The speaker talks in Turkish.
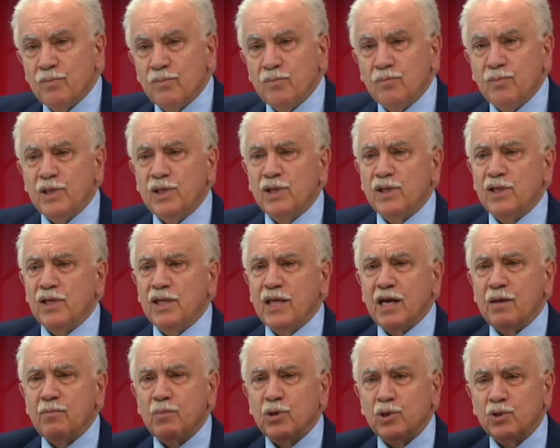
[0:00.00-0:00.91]

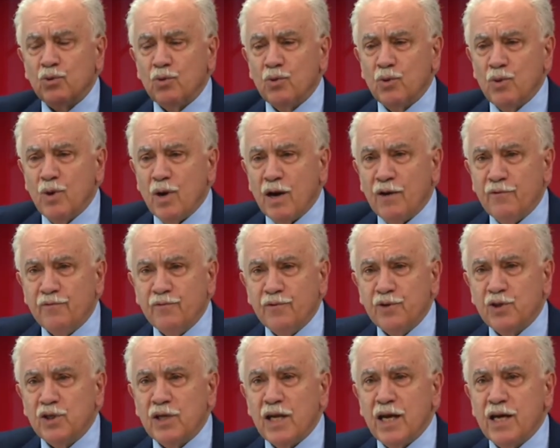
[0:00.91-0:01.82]
bildiriler basılıyor,
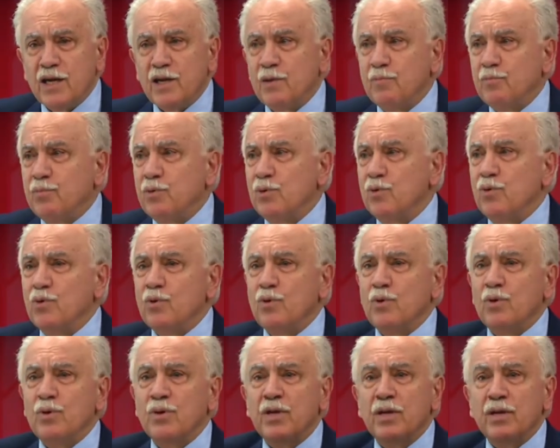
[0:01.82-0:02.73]
afişler
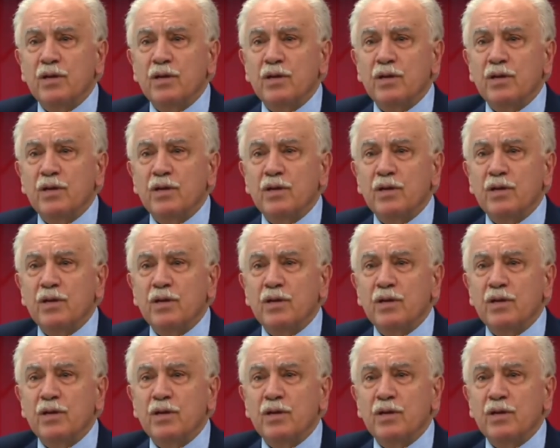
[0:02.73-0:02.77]
yapılıyor.